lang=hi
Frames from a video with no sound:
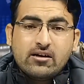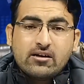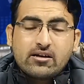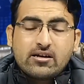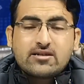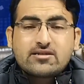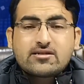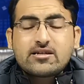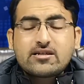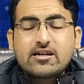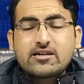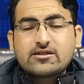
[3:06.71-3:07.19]

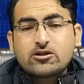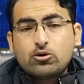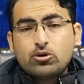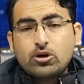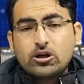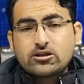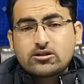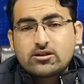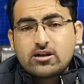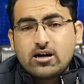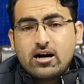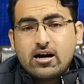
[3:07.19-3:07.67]
किसके
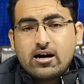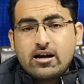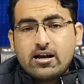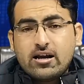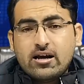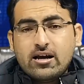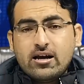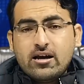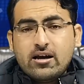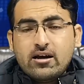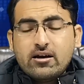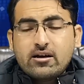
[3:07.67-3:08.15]
सहूलतकार
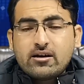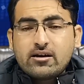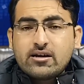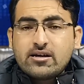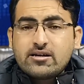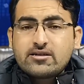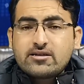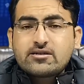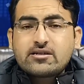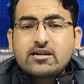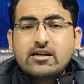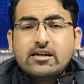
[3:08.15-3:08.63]
हैं
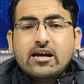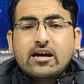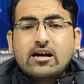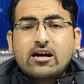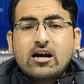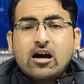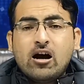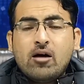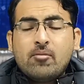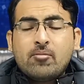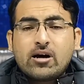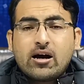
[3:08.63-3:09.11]
किसके लिए
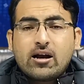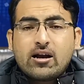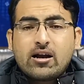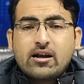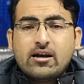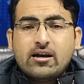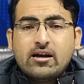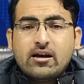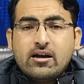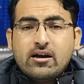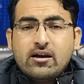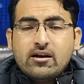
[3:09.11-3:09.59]
काम कर
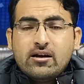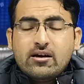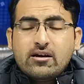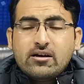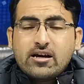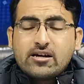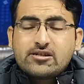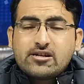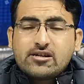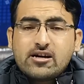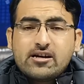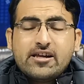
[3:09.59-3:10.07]
रहे हैं
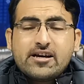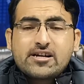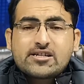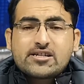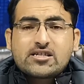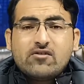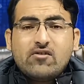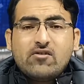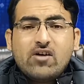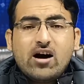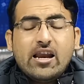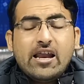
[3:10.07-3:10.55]
ये चंद एक
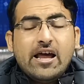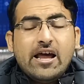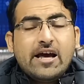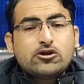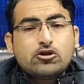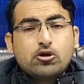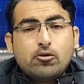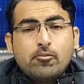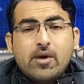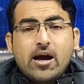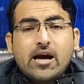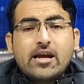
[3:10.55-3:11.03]
सवाल है
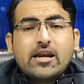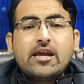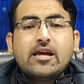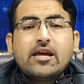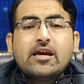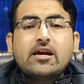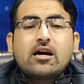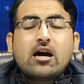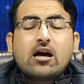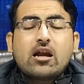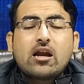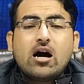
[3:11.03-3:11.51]
जो मैं नहीं
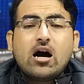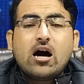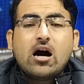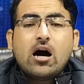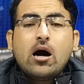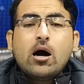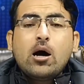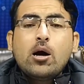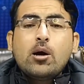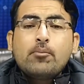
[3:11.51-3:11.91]
कर रहा